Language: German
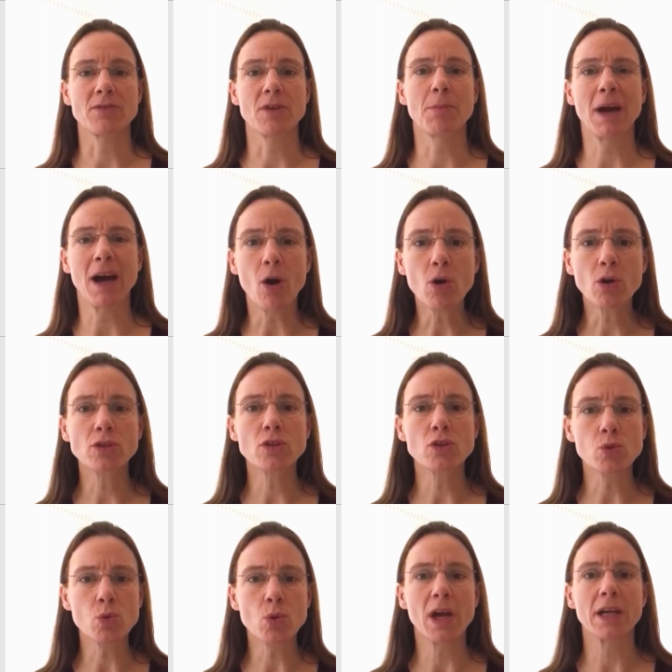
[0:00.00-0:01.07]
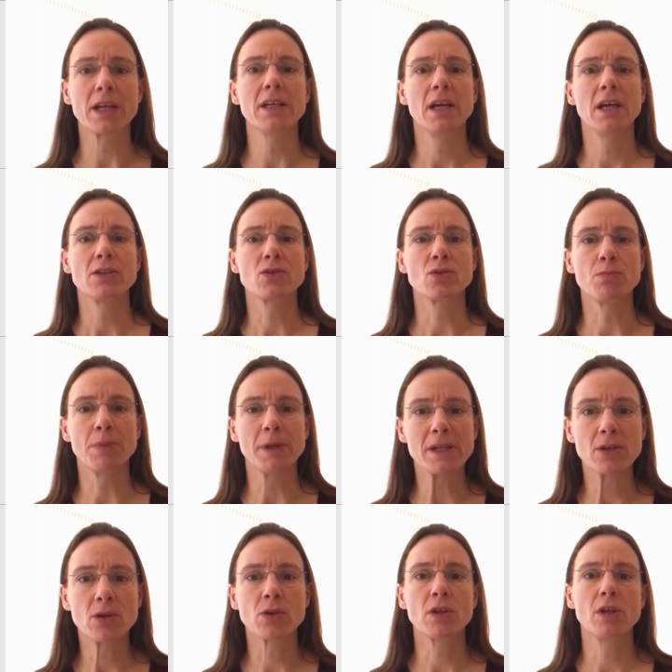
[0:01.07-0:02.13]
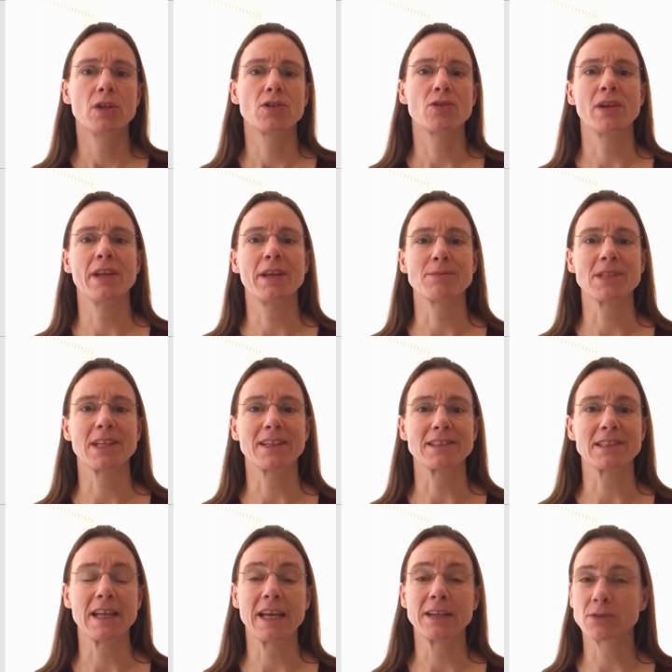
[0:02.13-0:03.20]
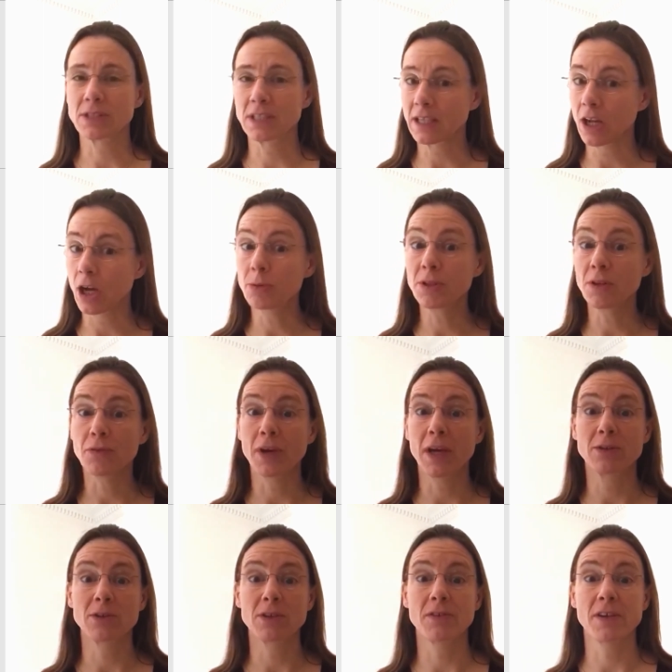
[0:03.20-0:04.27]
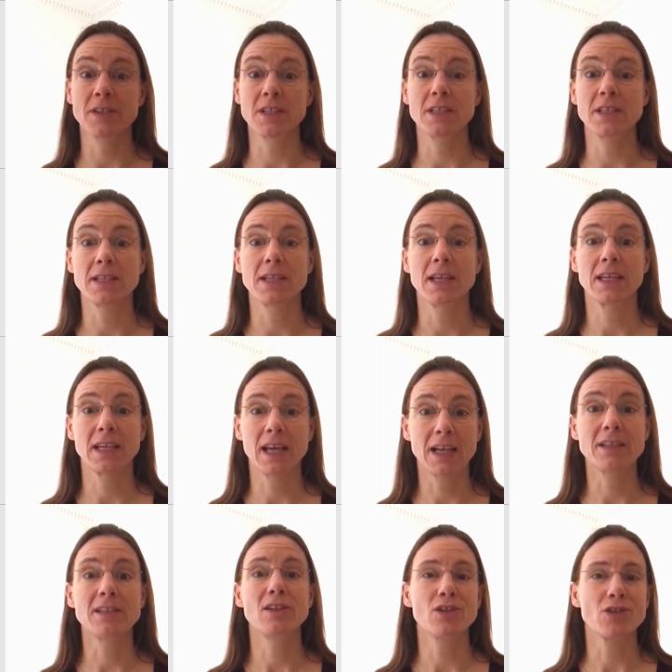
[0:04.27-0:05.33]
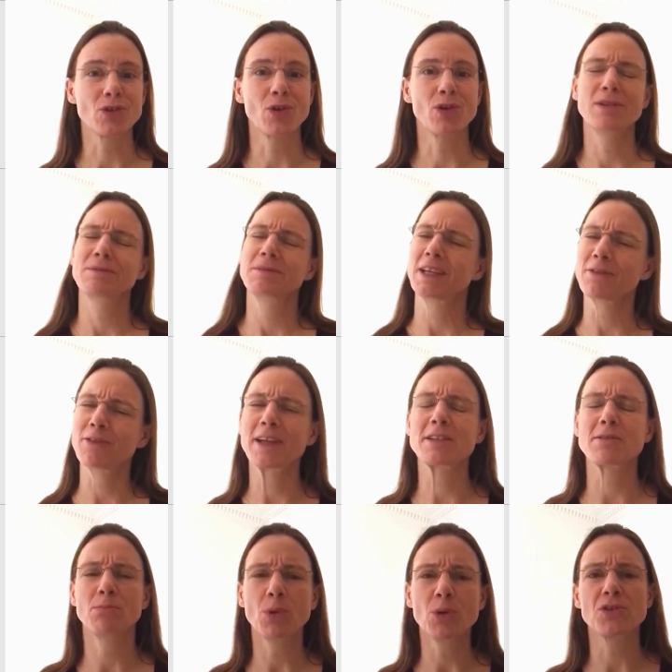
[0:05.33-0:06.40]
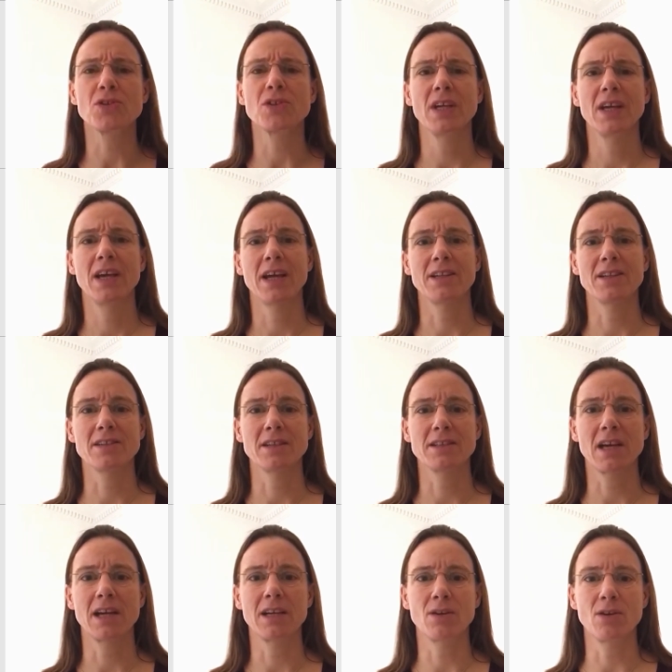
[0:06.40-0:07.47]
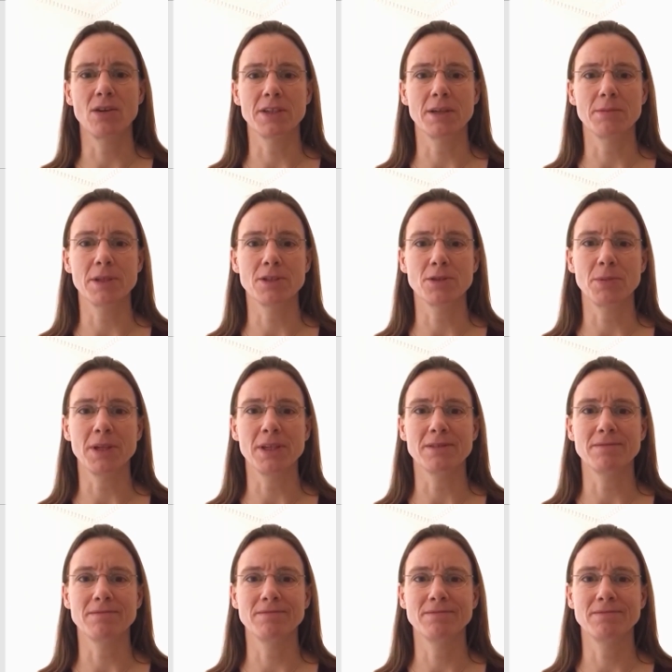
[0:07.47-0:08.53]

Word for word: Wir brauchen Zugang zu Bildung, zu lebenslanges Lernen. Und ich glaube, die Fernuniversität kann, soll, ja vielleicht muss eine zentrale Rolle dabei spielen.